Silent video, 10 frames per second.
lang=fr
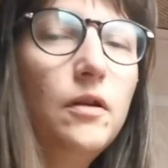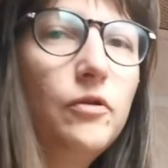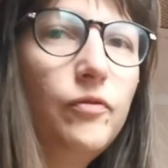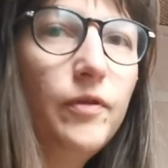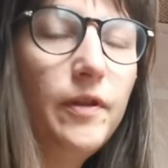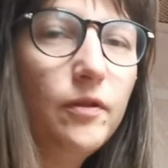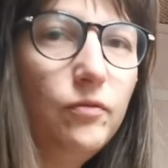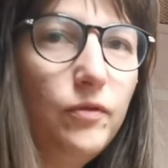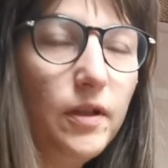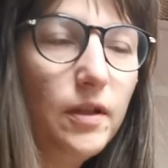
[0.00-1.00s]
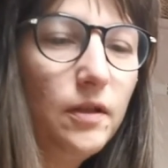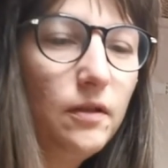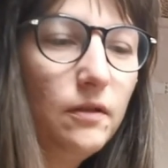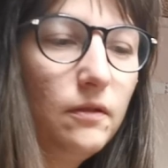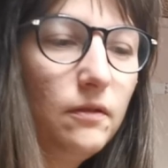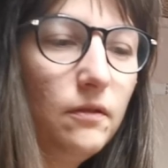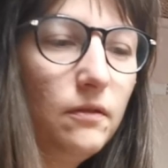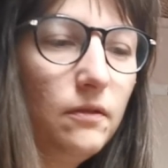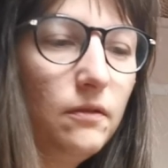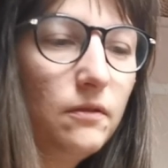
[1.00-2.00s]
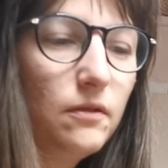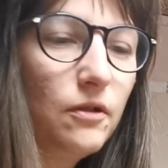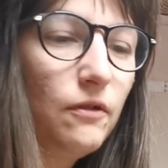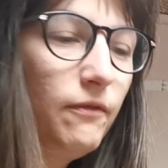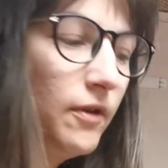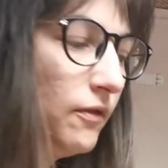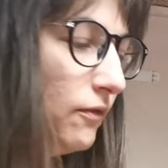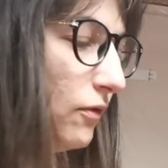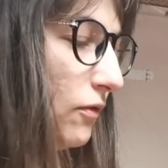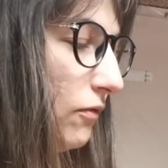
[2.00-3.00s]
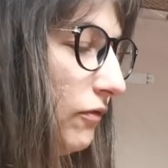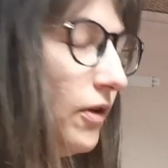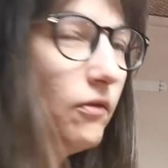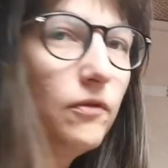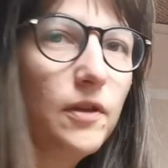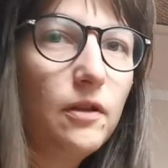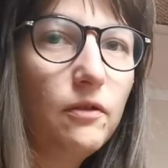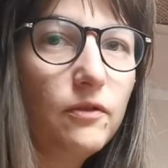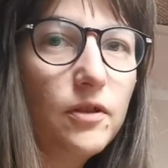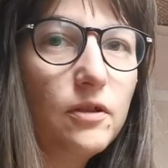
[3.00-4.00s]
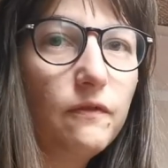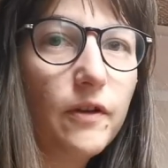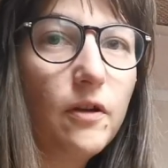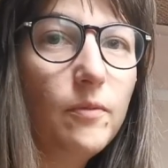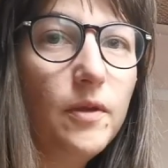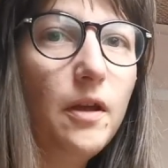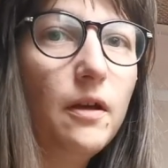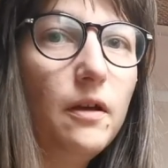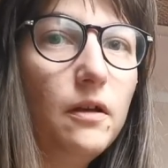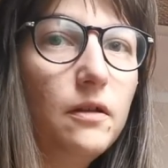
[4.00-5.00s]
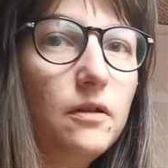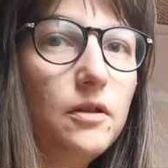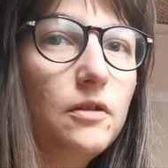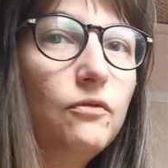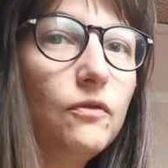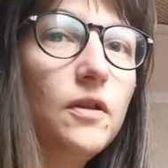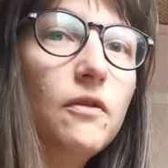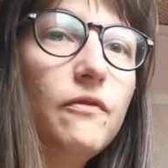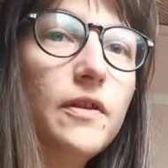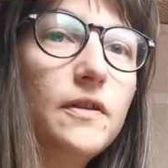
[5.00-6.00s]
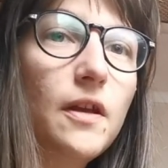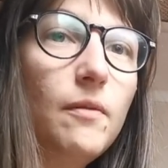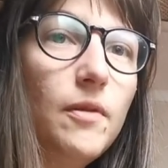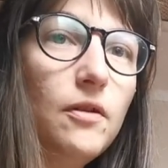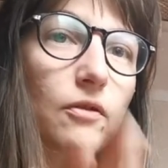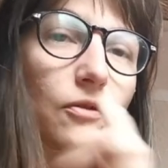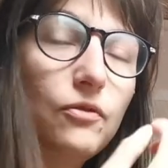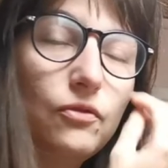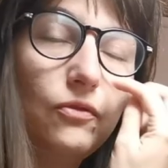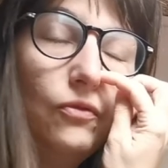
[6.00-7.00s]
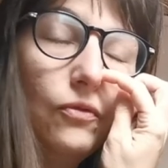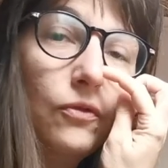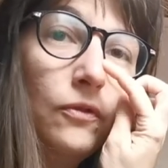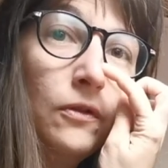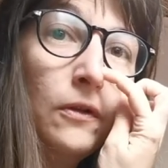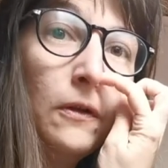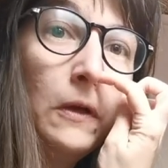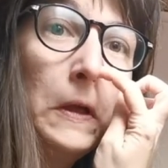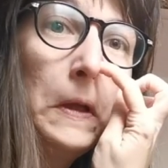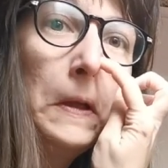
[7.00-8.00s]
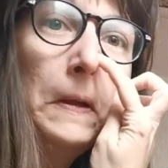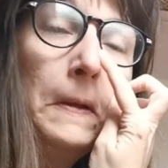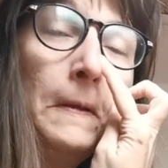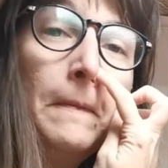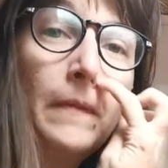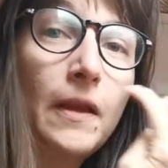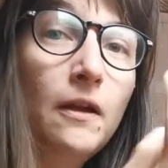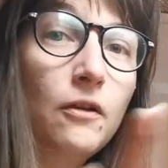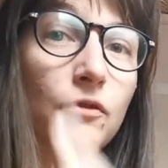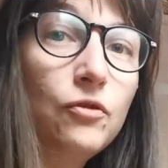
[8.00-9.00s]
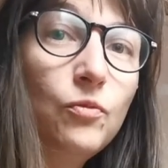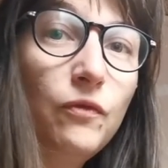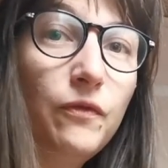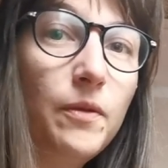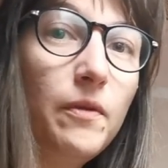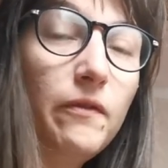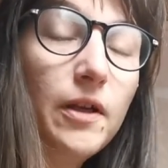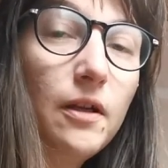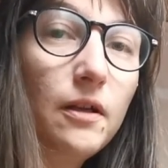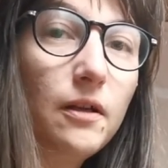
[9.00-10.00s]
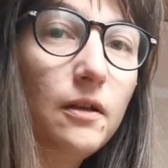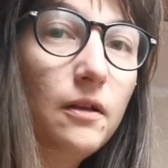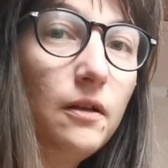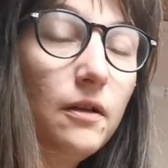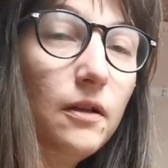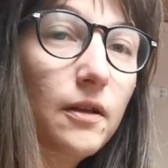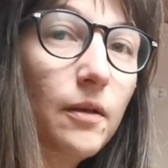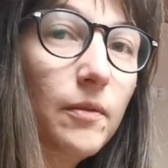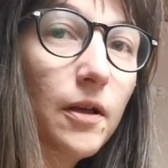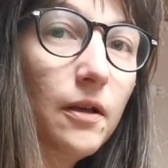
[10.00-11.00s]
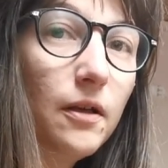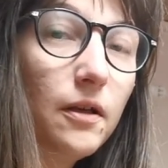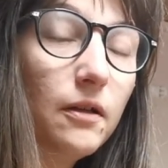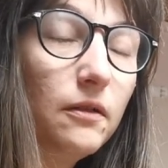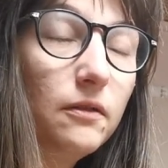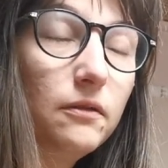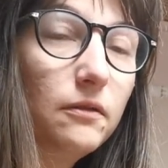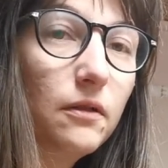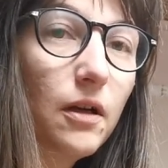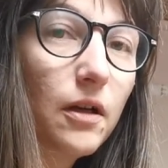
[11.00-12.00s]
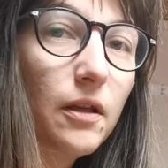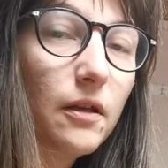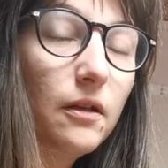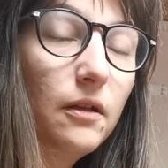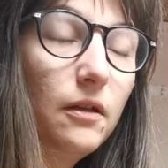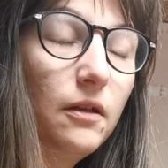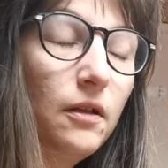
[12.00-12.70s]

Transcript: Je suis dégoûtée je viens de faire une séquence et j'ai fait comme hier. J'ai tourné en face cam alors que je tourne, euh, alors que je me filme avec la, caméra arrière.